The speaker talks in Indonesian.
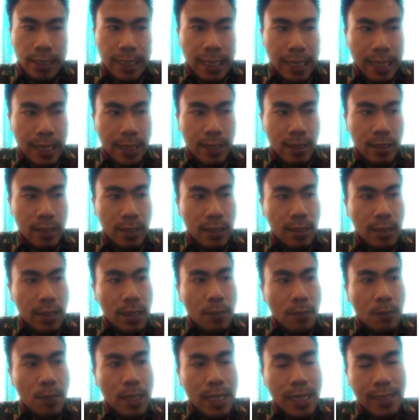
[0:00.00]
Nah,
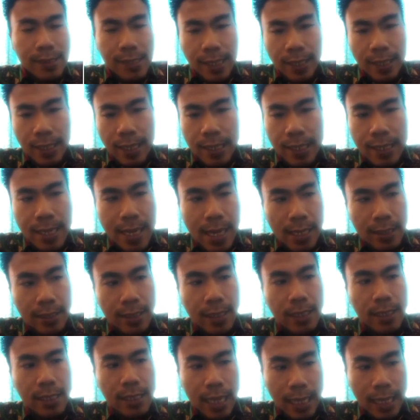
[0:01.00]
berdasarkan
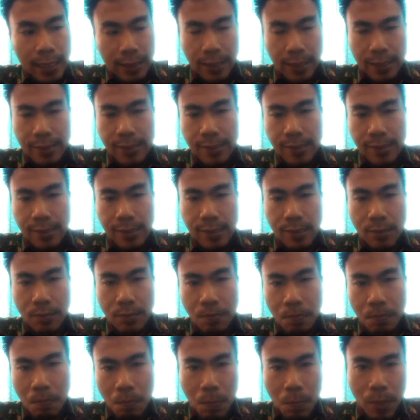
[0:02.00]
data di atas,
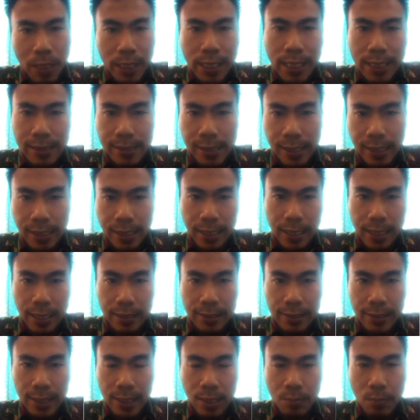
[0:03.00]
berdasarkan
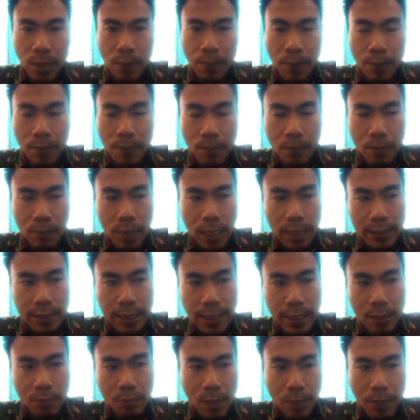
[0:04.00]
ajaran Bapak
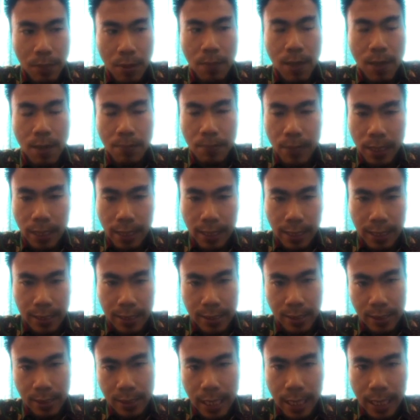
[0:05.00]
ajaran Bapak-bapak
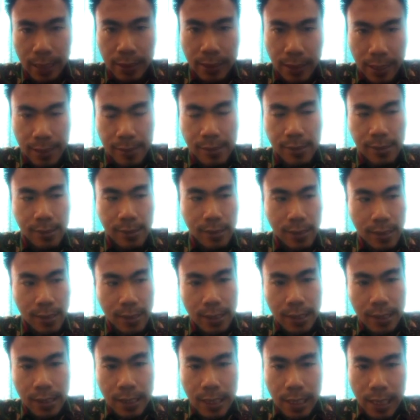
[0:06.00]
gereja di atas
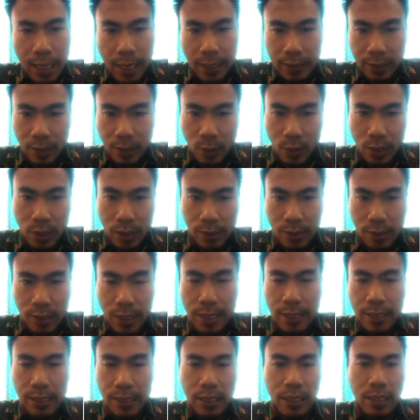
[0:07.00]
atau yang
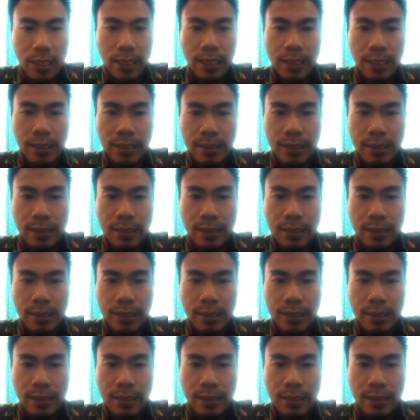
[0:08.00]
telah kita